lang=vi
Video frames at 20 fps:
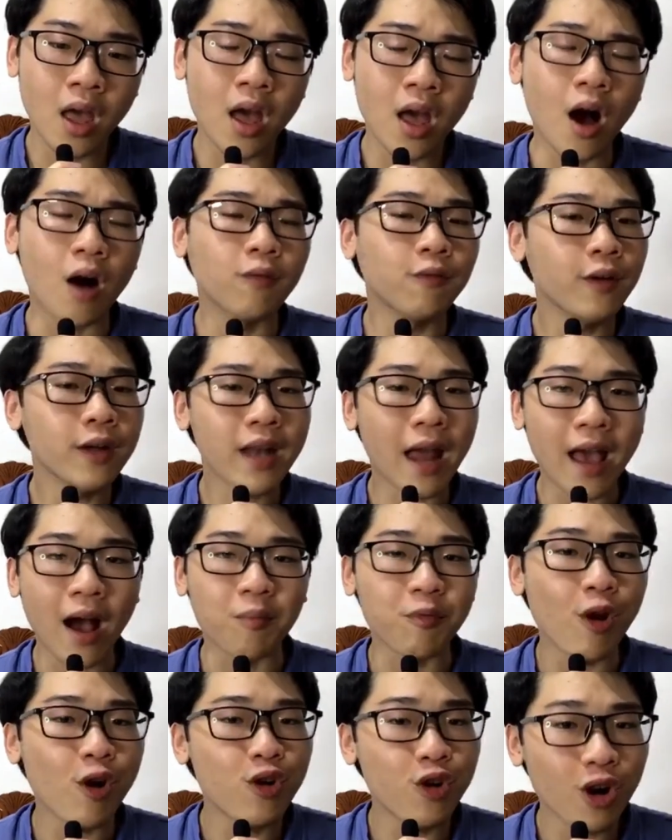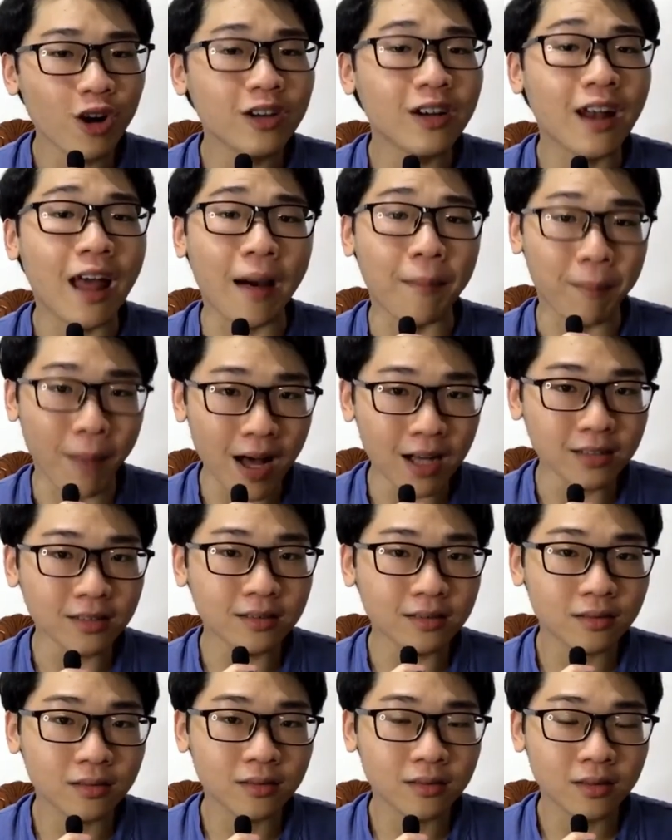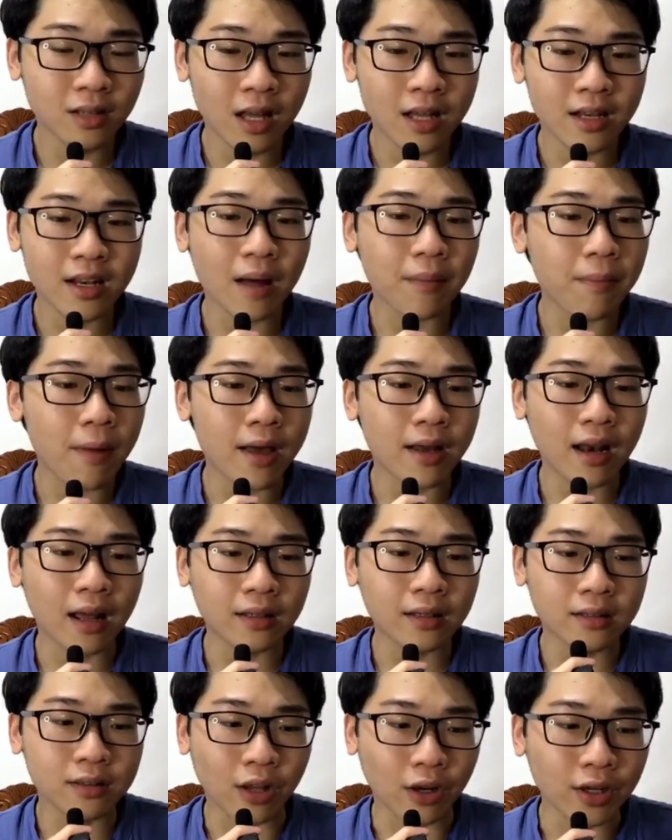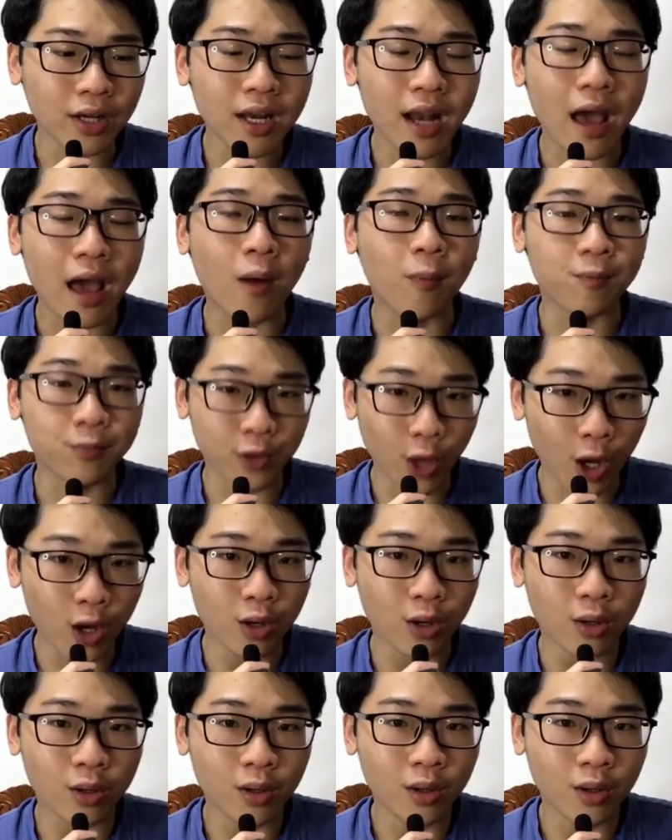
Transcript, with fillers: học phí đại học nó rất là mắc đặc biệt là những cái đại học tư